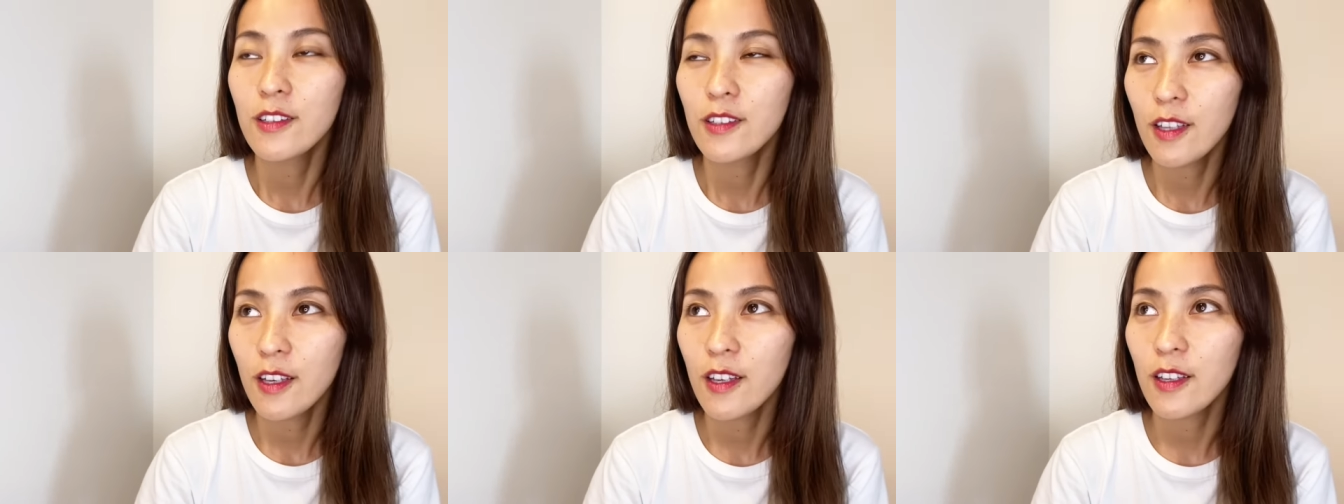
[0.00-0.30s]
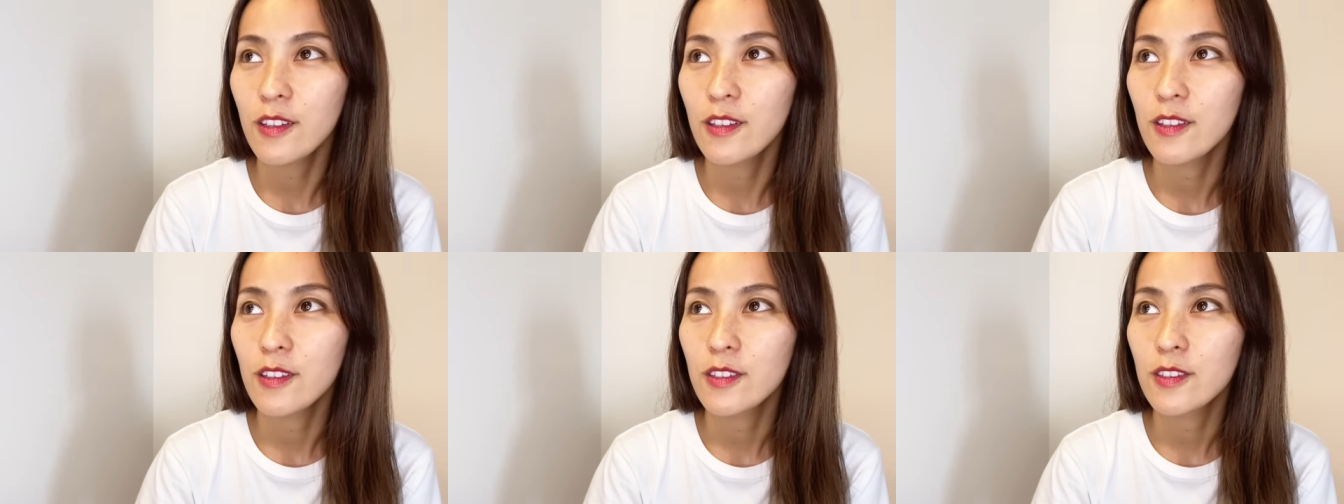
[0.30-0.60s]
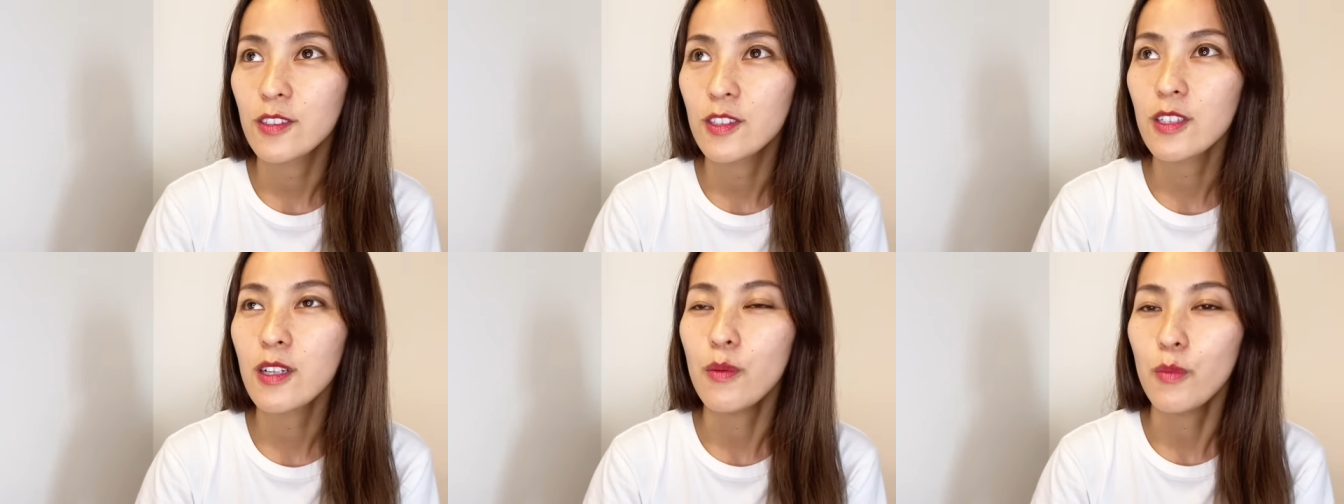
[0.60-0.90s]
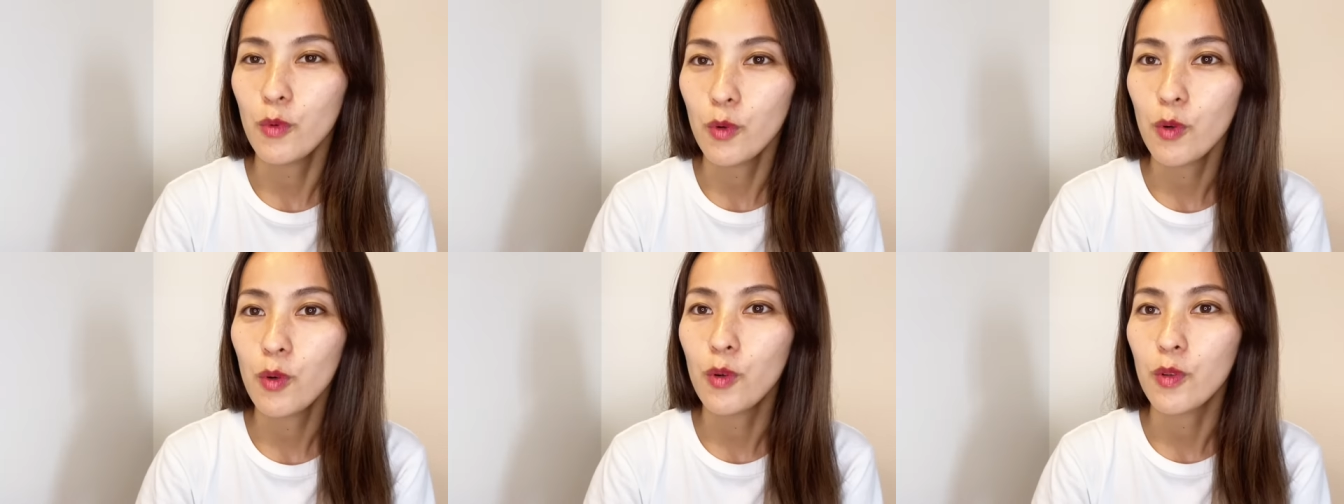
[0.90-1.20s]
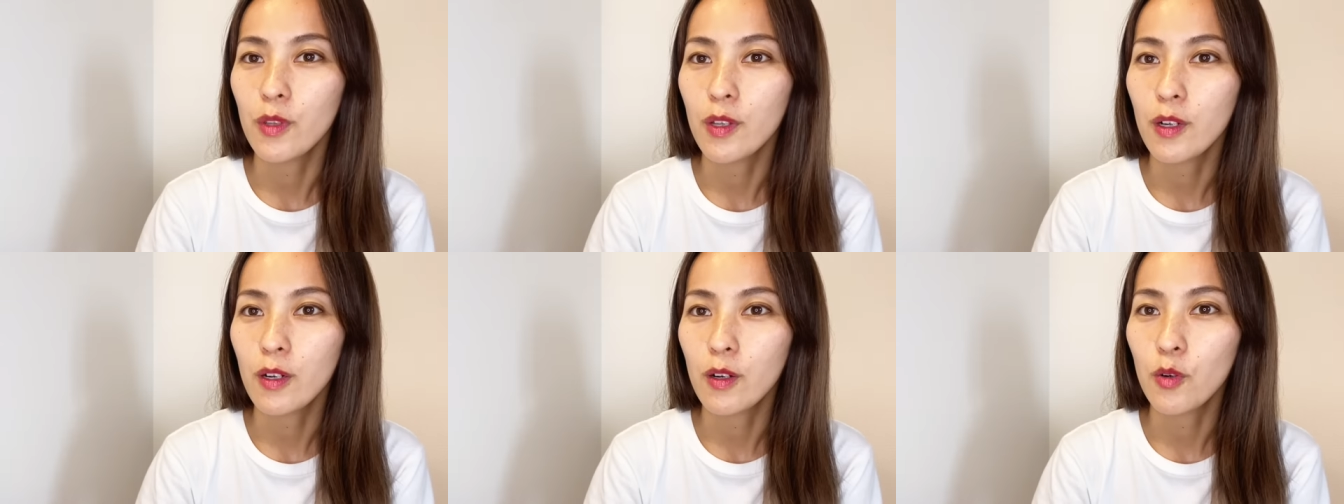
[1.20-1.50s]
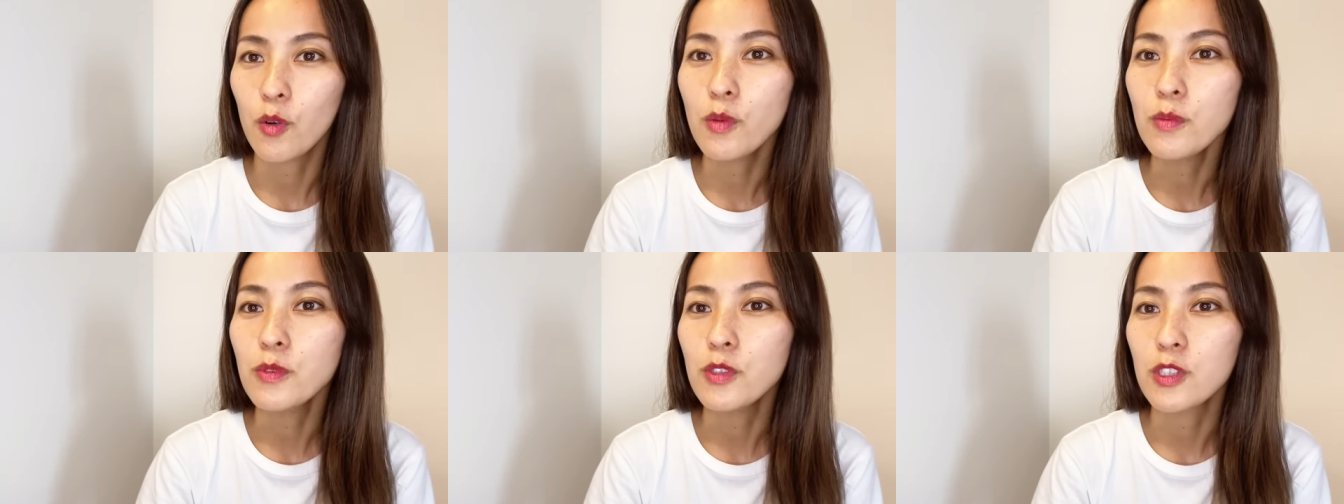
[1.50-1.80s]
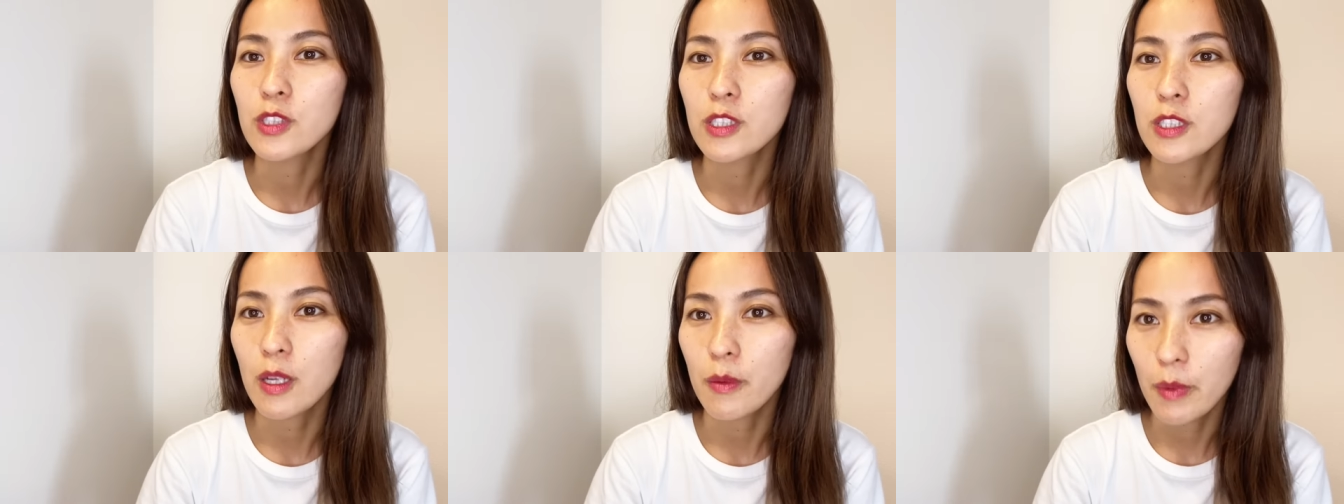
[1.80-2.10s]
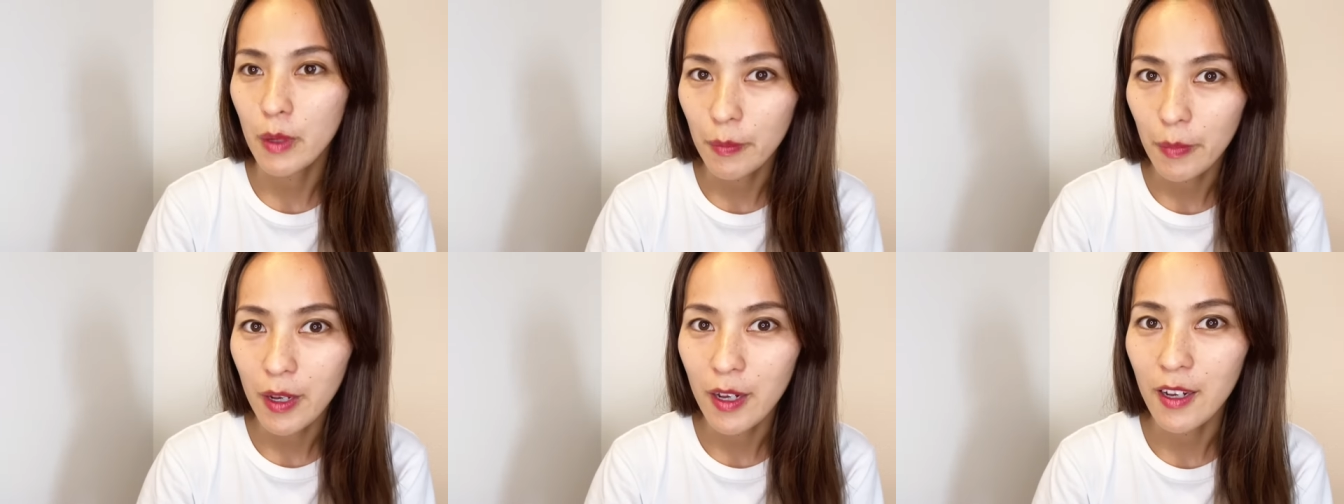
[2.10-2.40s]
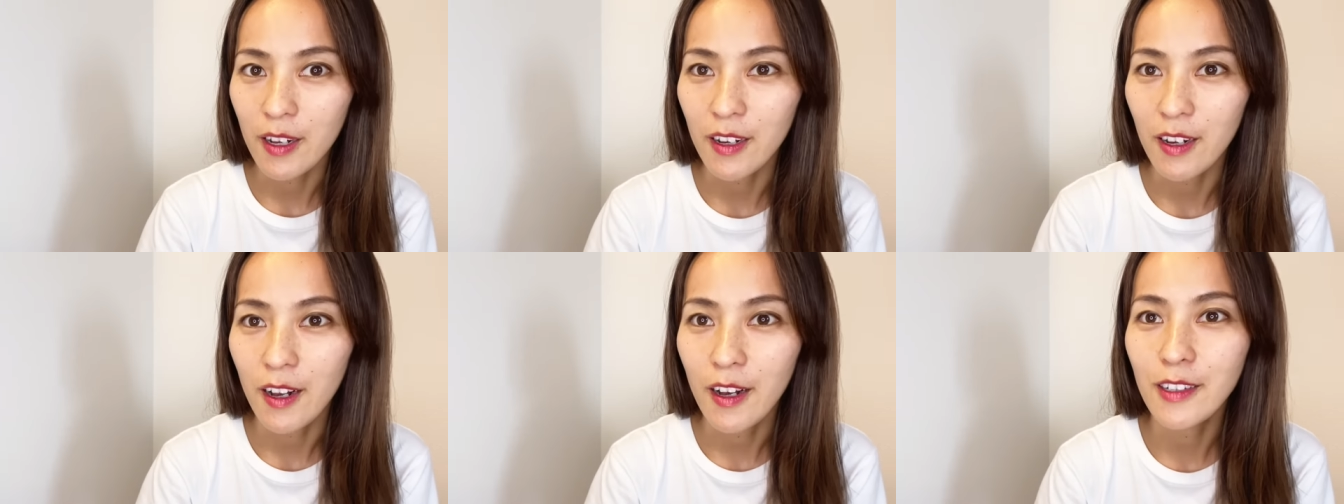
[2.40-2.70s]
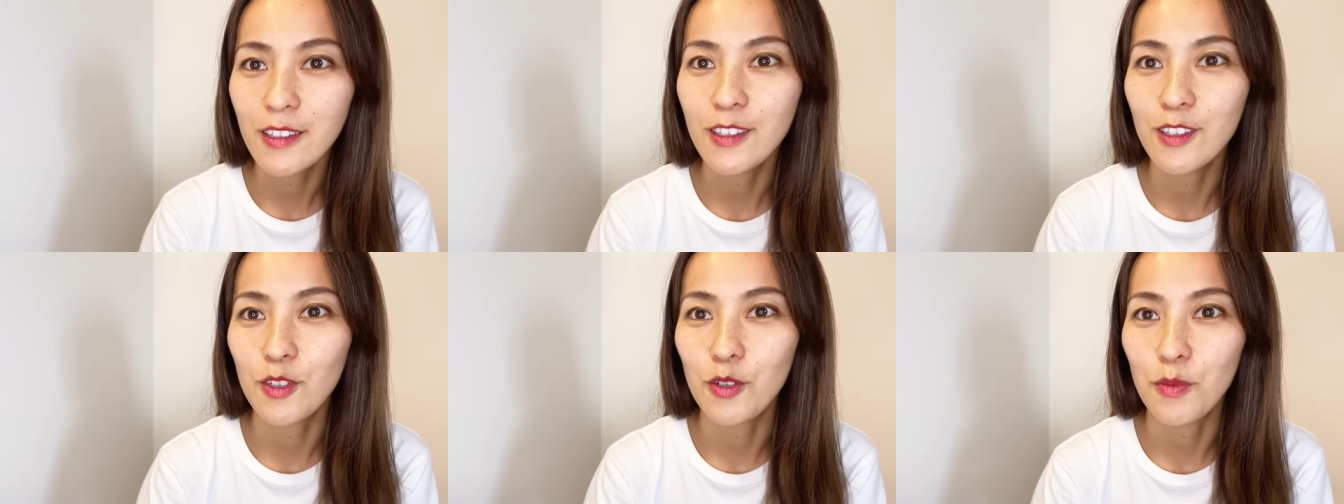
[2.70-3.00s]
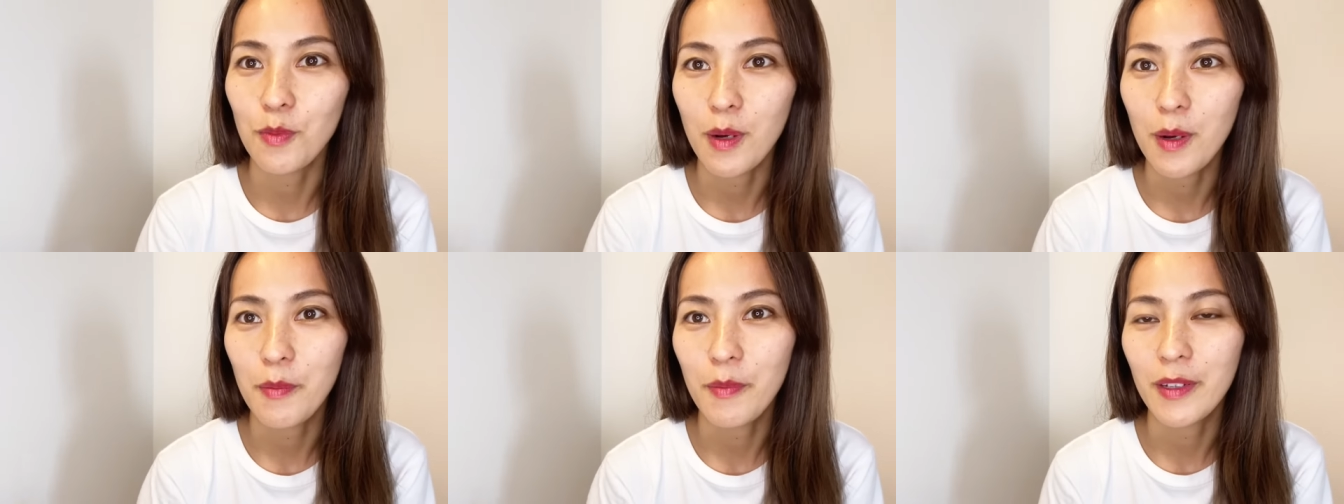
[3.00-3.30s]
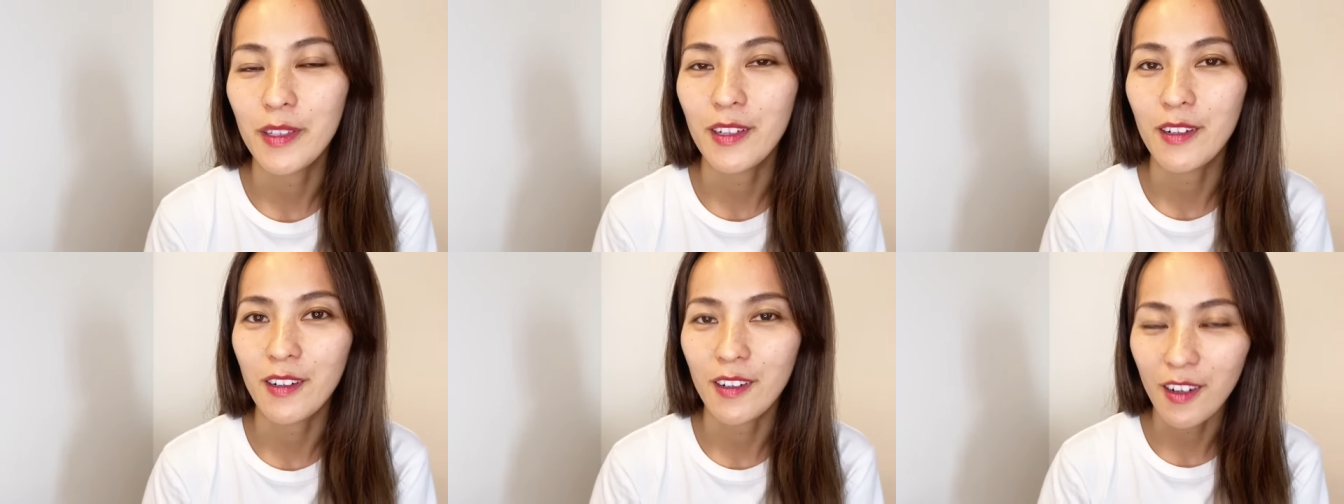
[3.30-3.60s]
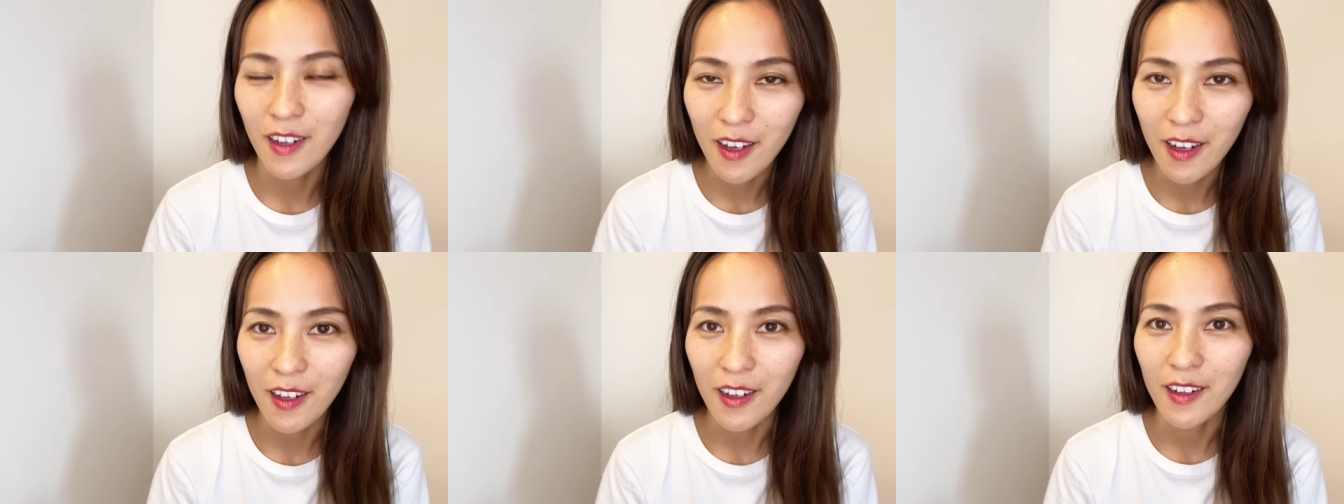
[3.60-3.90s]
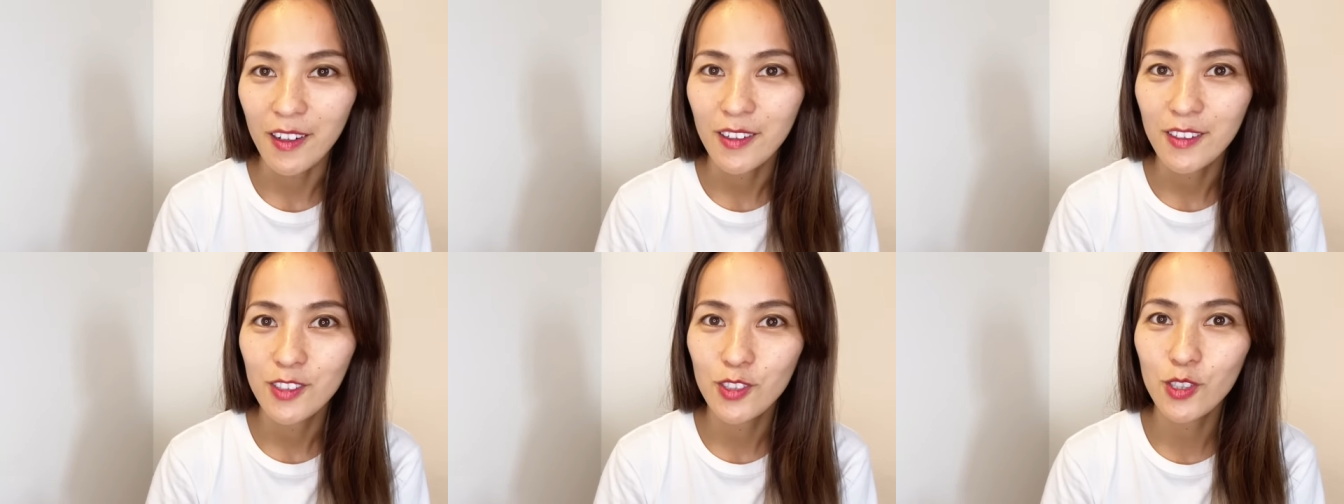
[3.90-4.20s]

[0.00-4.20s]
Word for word: で、しかもなんかゴムしたまま入ってるまんまだから、